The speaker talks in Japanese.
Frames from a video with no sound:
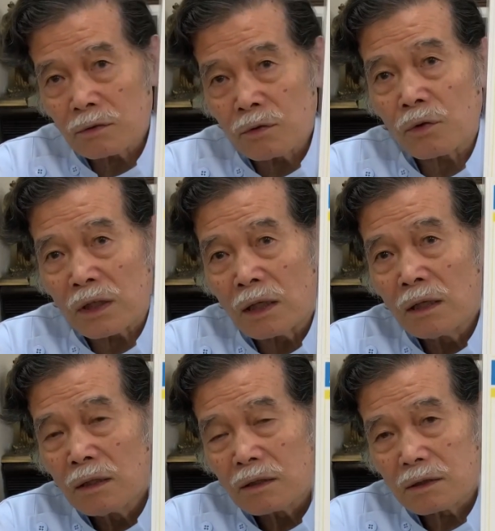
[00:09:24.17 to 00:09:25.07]
臓器
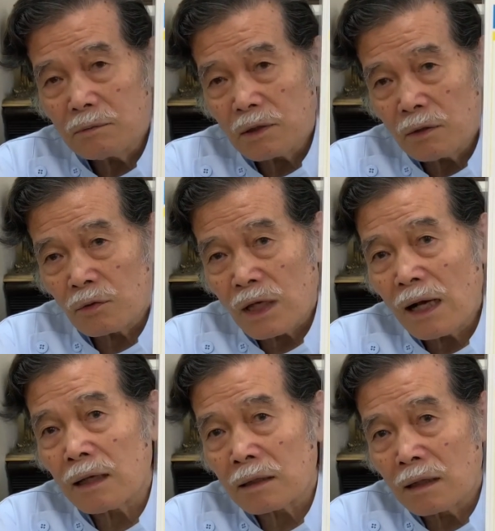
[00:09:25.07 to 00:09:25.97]
全ての器
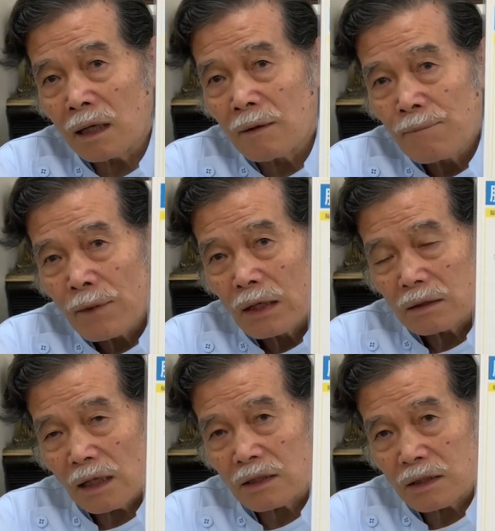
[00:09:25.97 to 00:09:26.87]
官で
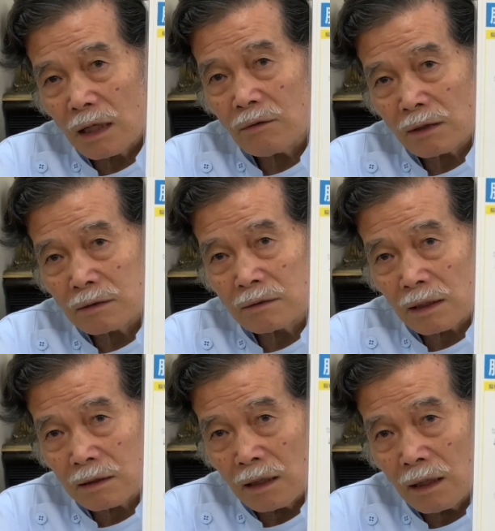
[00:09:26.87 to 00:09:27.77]
代謝が悪く
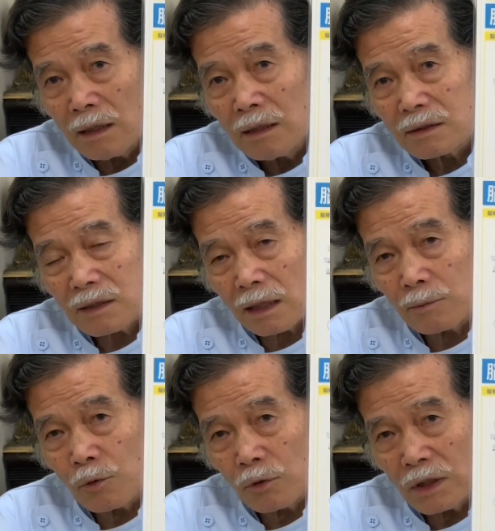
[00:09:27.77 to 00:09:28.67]
なって細
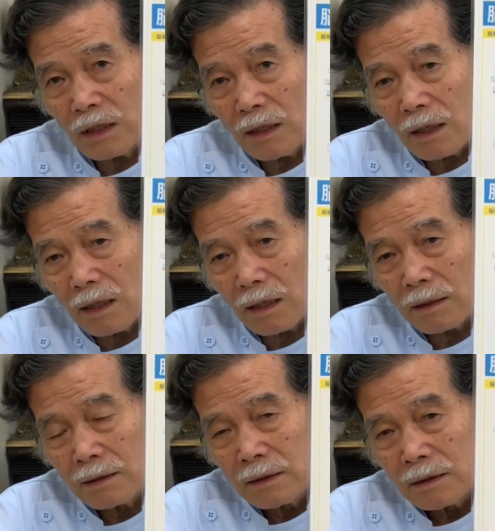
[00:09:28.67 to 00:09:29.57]
胞に
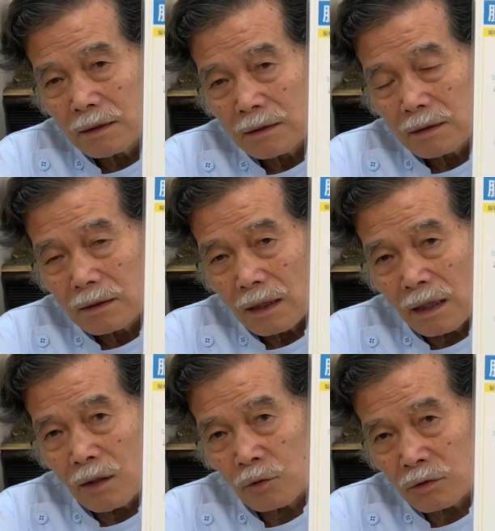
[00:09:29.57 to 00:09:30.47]

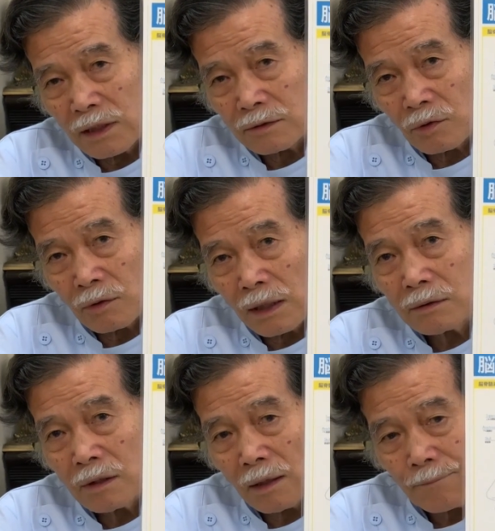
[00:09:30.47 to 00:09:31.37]
栄養と酸素がなく
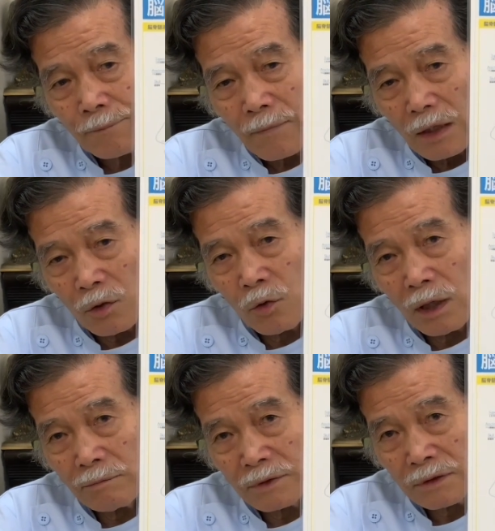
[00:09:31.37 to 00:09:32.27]
て老
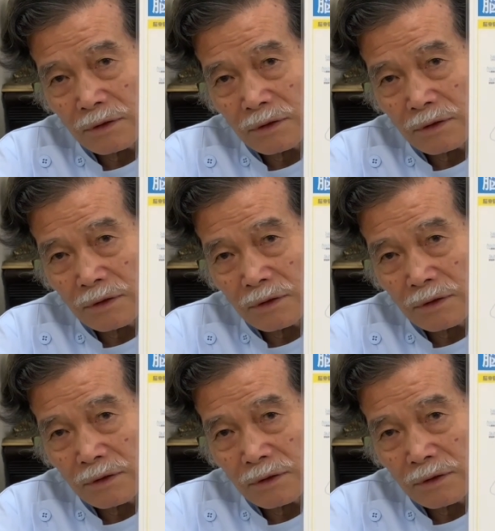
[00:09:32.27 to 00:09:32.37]
廃物